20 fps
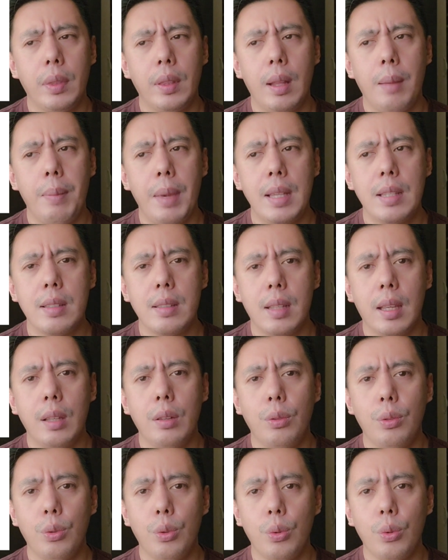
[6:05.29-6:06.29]
the best thing
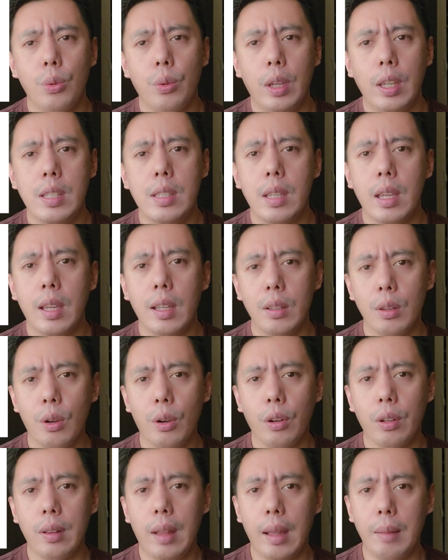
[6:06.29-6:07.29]
to do is
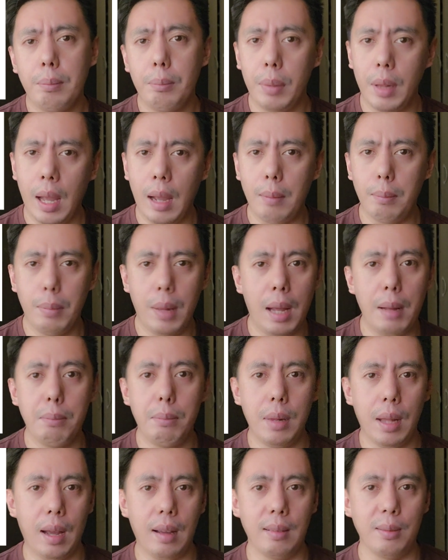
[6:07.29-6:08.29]
ignore then block, block,
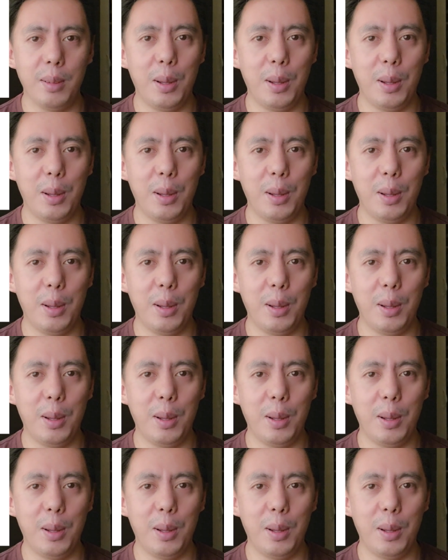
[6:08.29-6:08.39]
block.